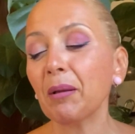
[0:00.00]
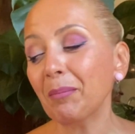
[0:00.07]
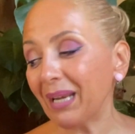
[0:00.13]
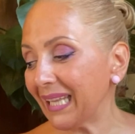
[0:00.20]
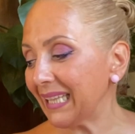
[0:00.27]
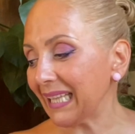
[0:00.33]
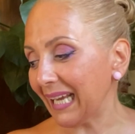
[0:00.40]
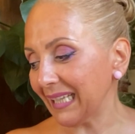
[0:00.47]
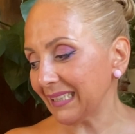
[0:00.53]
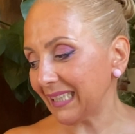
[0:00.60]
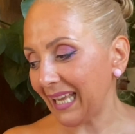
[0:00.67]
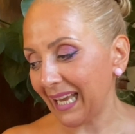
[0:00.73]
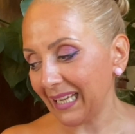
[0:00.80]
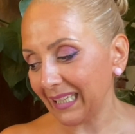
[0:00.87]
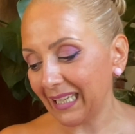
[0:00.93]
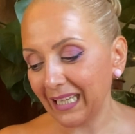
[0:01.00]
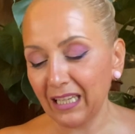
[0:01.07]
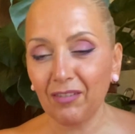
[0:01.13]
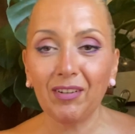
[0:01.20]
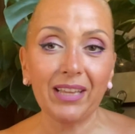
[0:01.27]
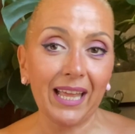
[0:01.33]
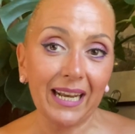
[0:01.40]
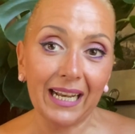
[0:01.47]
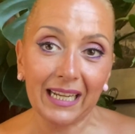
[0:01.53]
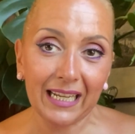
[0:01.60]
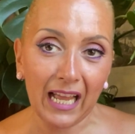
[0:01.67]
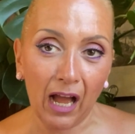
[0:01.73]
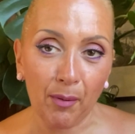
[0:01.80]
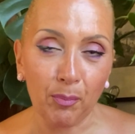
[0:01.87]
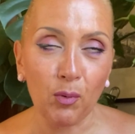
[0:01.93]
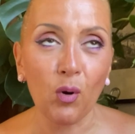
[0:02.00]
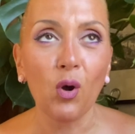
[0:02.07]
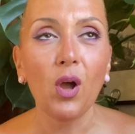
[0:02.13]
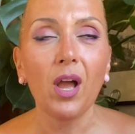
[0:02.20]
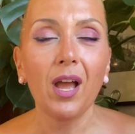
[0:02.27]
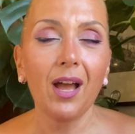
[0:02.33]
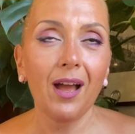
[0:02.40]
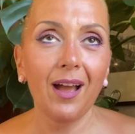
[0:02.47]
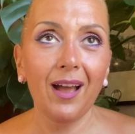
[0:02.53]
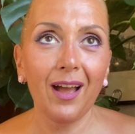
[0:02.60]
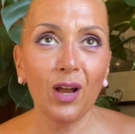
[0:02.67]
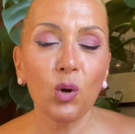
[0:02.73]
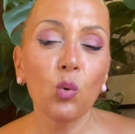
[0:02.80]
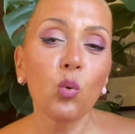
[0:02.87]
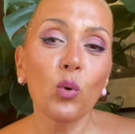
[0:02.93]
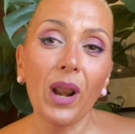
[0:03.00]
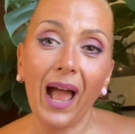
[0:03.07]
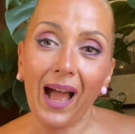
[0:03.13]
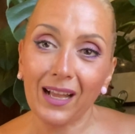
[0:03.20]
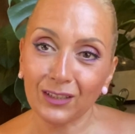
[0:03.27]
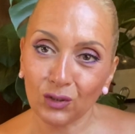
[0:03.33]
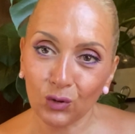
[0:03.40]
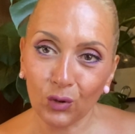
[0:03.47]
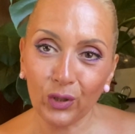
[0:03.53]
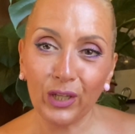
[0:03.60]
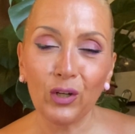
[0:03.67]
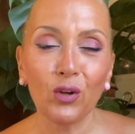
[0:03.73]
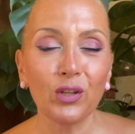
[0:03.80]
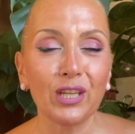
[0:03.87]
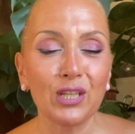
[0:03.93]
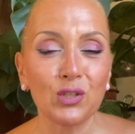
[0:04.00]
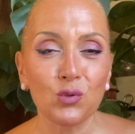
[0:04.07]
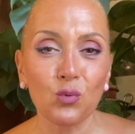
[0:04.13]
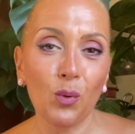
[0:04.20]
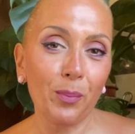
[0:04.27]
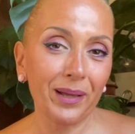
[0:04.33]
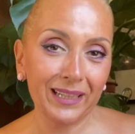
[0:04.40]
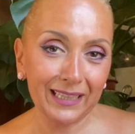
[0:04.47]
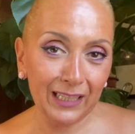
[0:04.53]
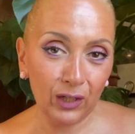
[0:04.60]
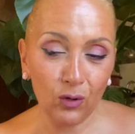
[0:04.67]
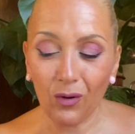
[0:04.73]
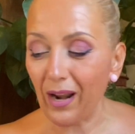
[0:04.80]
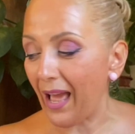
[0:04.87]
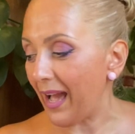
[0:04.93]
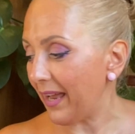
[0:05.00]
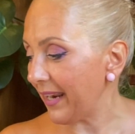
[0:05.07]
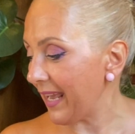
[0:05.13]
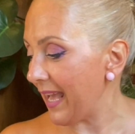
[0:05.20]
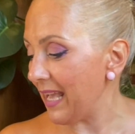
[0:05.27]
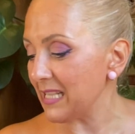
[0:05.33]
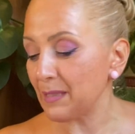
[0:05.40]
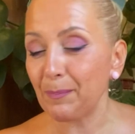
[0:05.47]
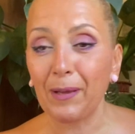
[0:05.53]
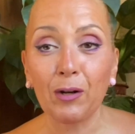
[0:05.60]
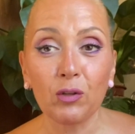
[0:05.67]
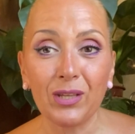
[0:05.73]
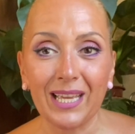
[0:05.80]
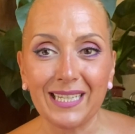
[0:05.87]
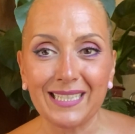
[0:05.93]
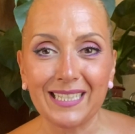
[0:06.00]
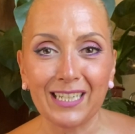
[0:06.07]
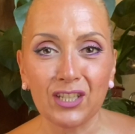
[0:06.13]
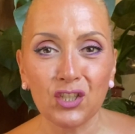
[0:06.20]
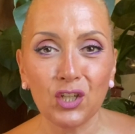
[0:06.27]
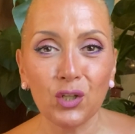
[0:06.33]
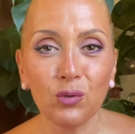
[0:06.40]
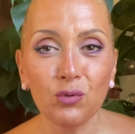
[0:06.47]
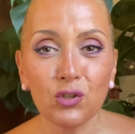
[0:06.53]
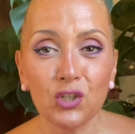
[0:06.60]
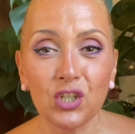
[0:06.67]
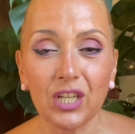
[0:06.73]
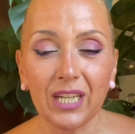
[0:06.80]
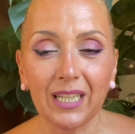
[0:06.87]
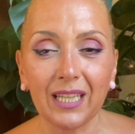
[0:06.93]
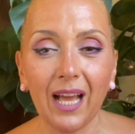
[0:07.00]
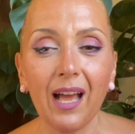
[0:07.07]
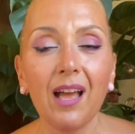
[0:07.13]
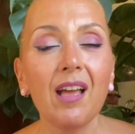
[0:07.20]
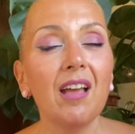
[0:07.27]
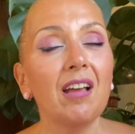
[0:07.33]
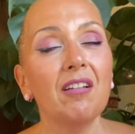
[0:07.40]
meritate anche di vedere il capo eh, curato in ogni suo particolare e spero di esserci riuscita